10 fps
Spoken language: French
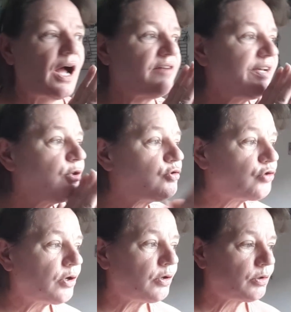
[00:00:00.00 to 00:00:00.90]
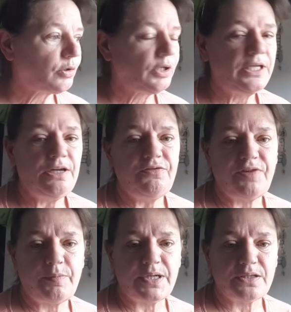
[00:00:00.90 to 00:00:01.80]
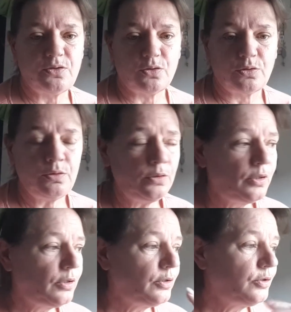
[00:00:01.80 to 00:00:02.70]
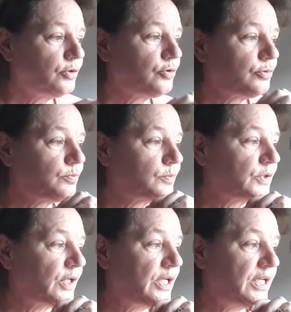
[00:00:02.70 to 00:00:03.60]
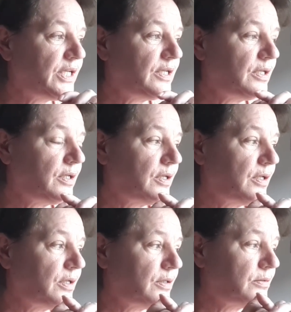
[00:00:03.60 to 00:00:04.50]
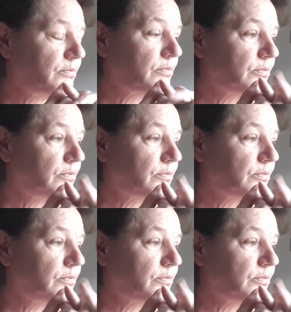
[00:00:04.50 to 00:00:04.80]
avec le temps qu'il fait maintenant, et